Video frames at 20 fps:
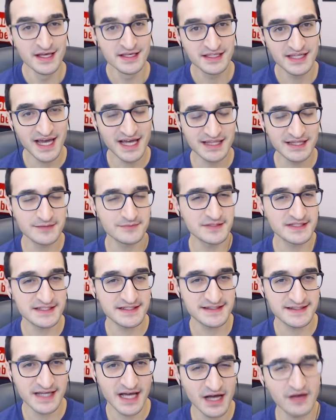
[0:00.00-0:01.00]
Kendimizi
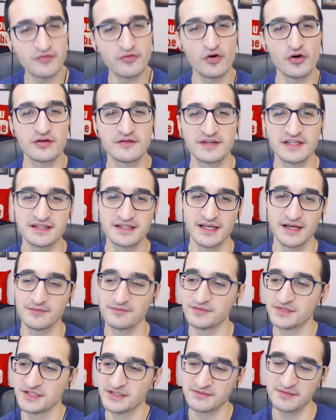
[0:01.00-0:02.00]
sağ forvet
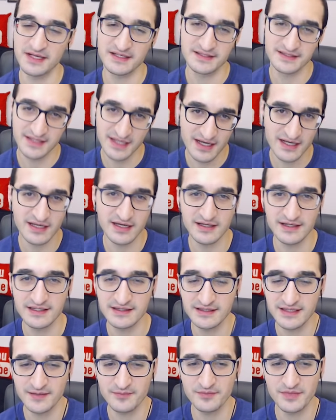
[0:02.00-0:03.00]
yapmışız. Ben sağ
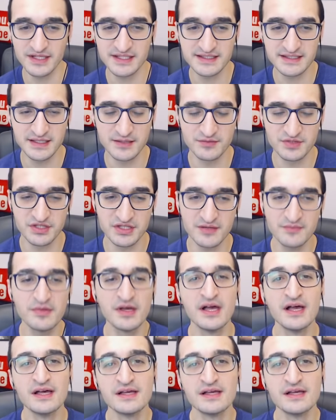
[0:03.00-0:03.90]
kanat yapmak istemiştim.